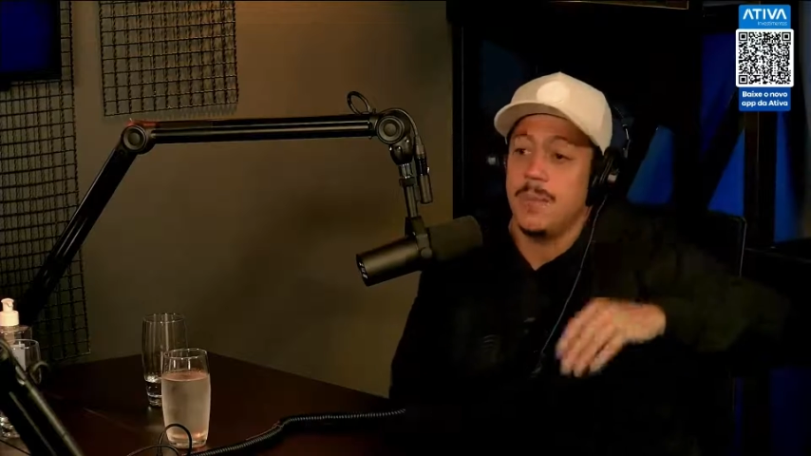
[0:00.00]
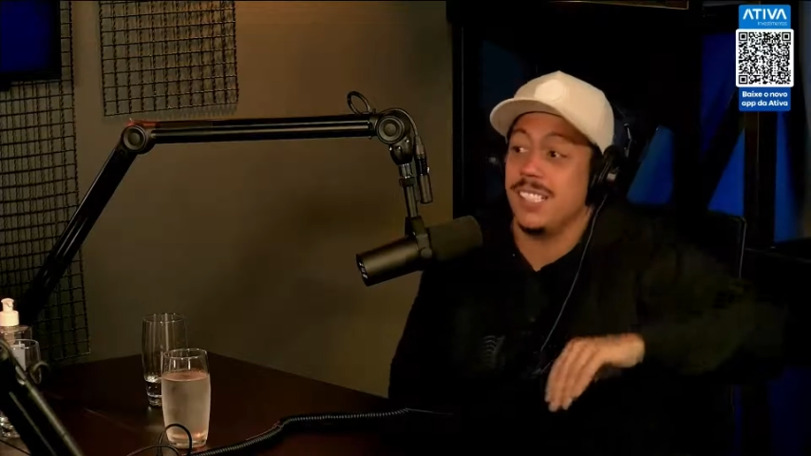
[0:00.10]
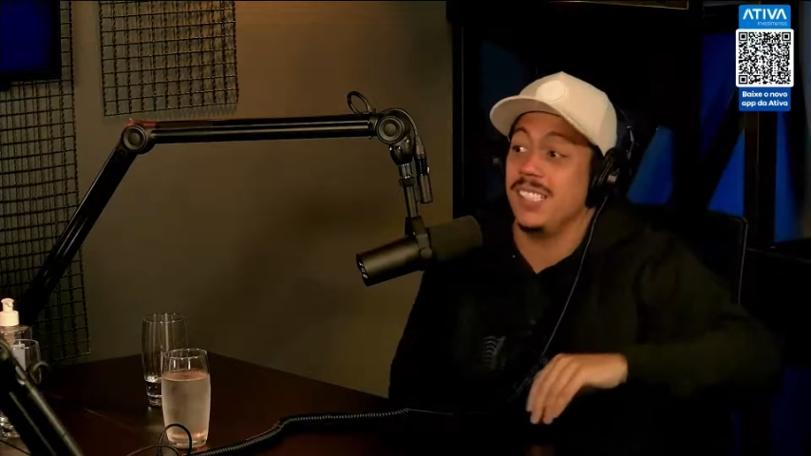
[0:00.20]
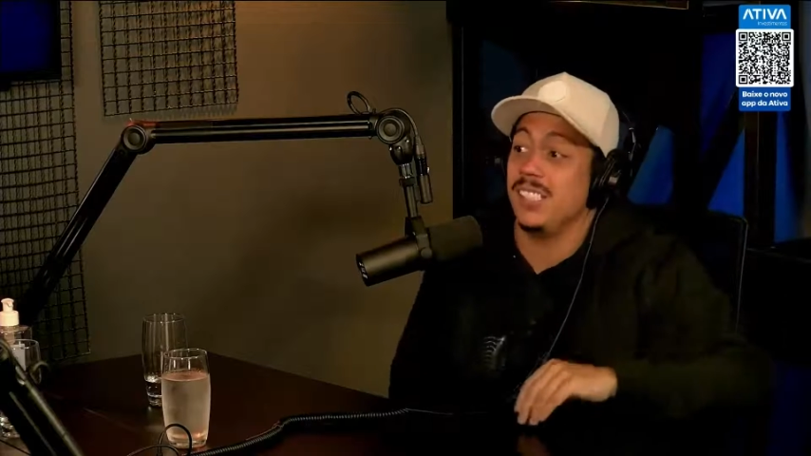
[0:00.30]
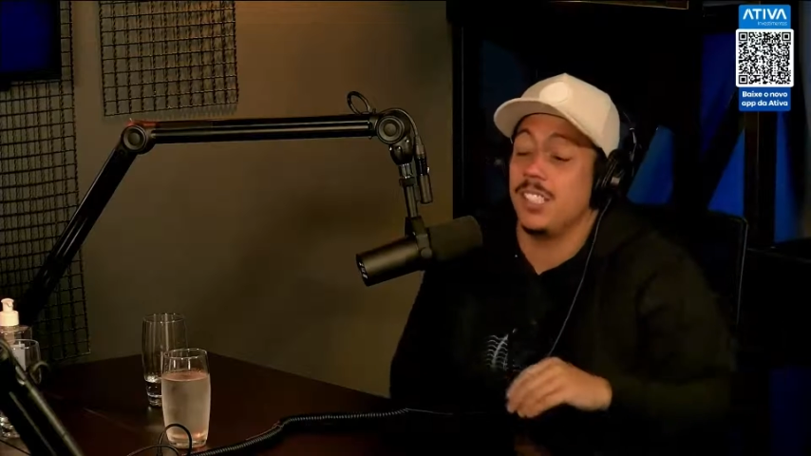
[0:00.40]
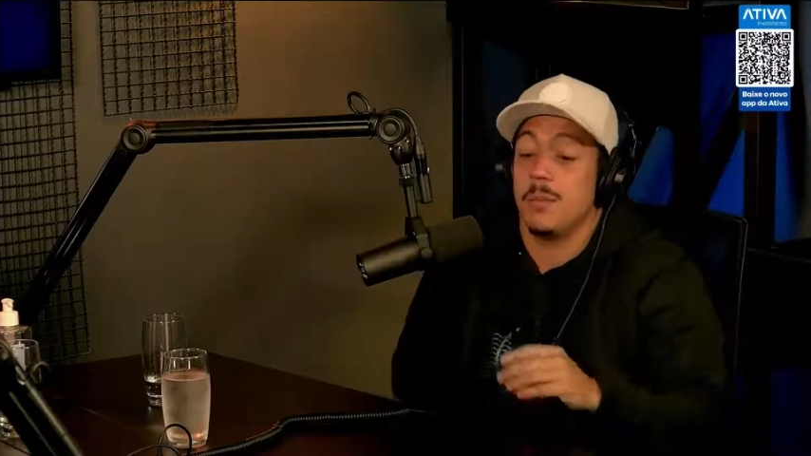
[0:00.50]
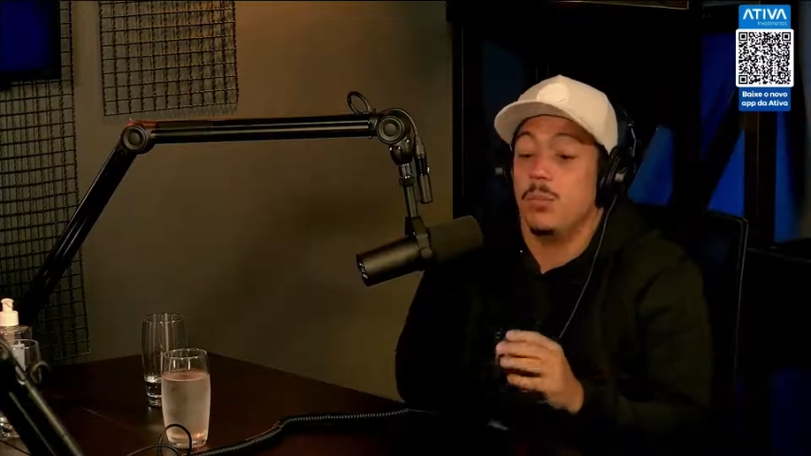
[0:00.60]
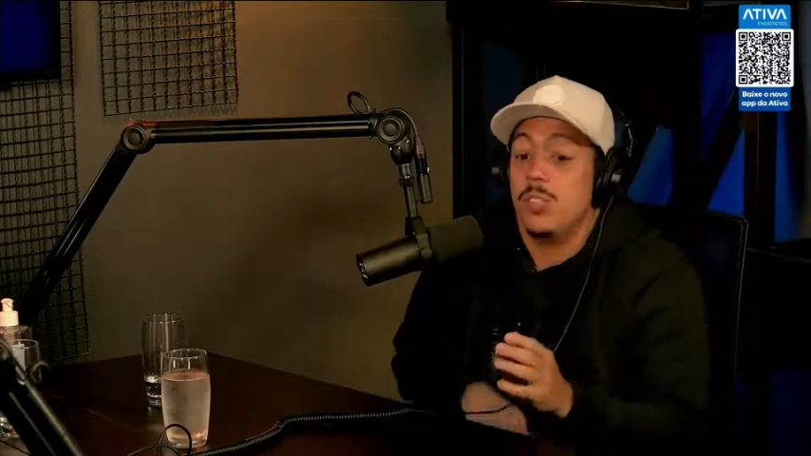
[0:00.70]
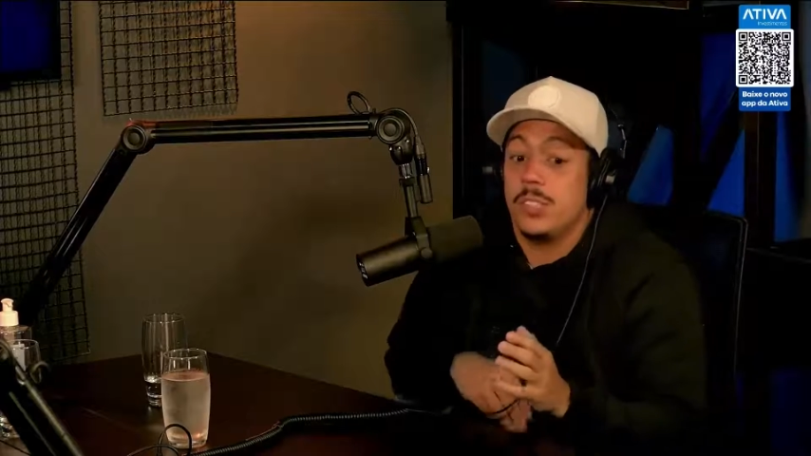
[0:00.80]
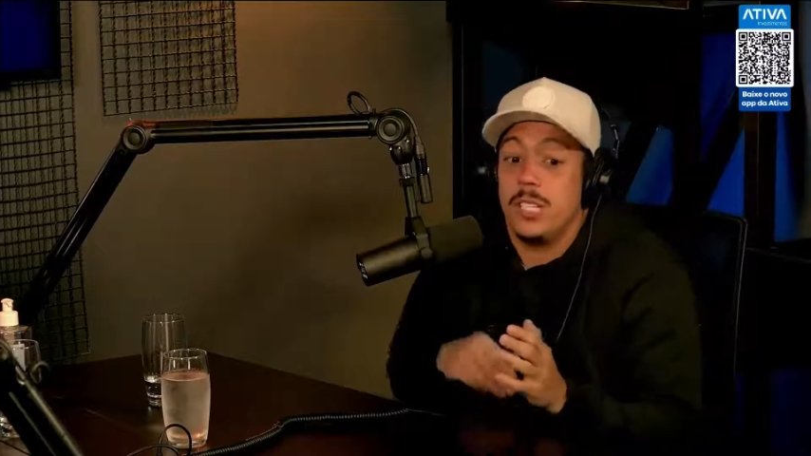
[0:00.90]
Porque a gente tinha
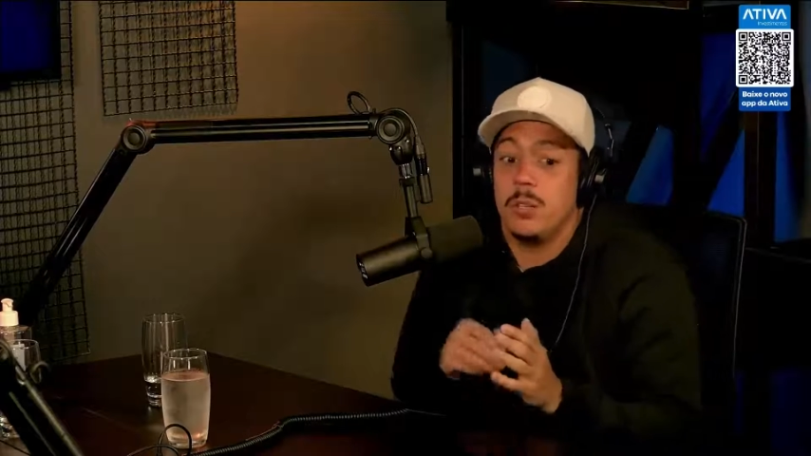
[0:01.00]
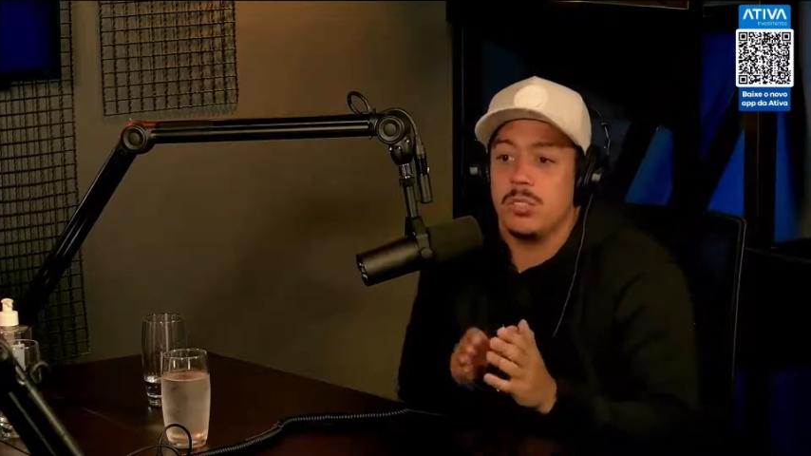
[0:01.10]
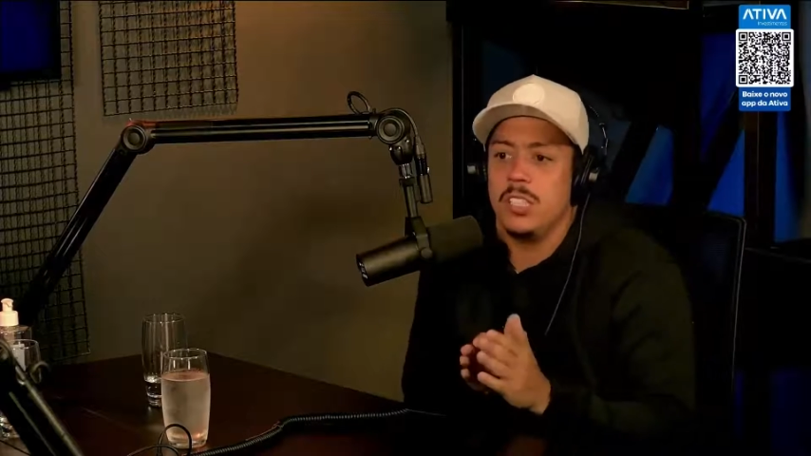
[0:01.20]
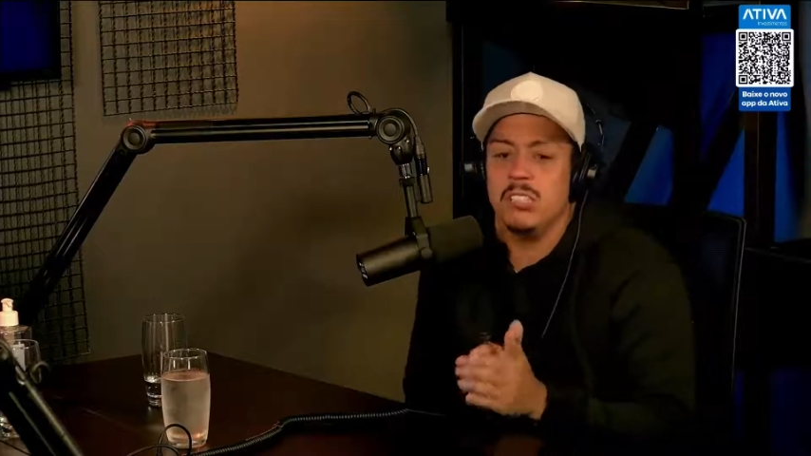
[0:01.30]
muito isso. Não,